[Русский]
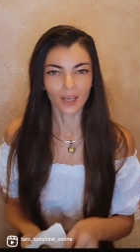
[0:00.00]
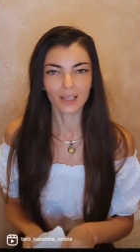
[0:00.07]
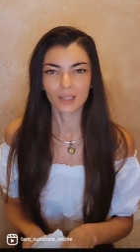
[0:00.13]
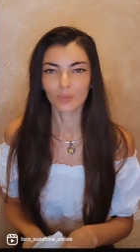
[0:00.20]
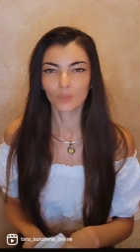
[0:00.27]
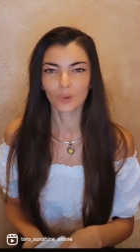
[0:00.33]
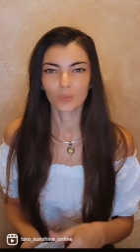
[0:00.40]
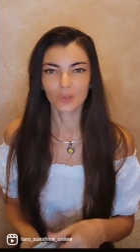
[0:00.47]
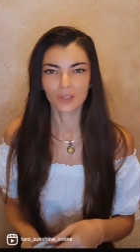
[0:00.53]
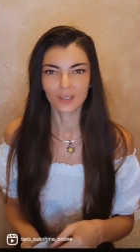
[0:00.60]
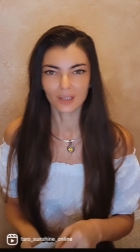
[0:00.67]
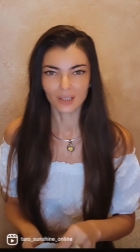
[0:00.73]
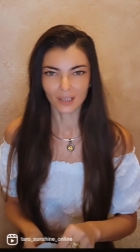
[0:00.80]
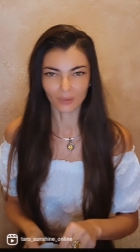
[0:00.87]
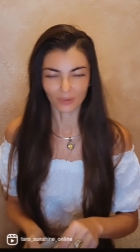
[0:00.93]
Этим
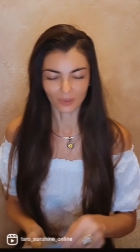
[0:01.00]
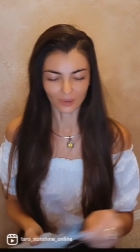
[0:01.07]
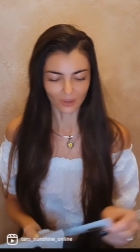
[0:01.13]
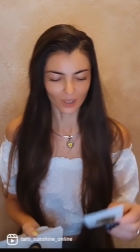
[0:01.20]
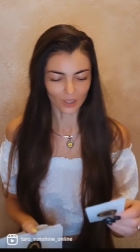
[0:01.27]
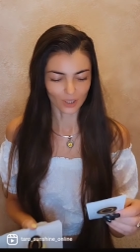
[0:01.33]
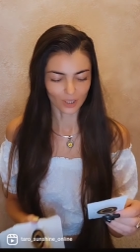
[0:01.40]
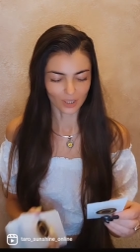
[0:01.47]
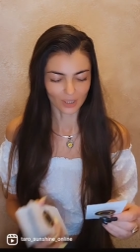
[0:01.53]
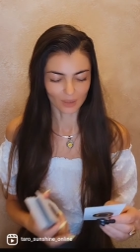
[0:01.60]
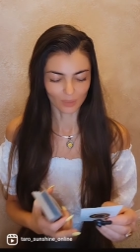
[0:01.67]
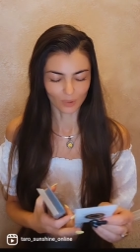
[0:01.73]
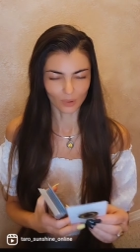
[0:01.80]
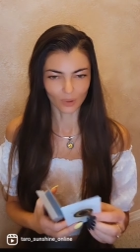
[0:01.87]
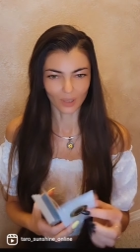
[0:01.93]
победителем в твоей
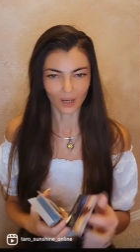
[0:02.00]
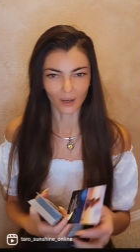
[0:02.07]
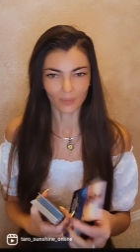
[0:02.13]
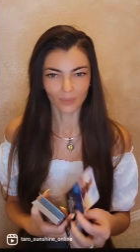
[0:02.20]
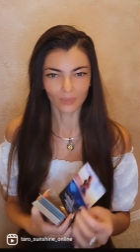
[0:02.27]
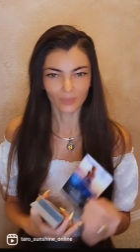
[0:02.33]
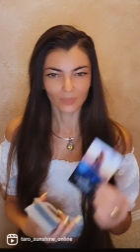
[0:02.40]
жизни буду я.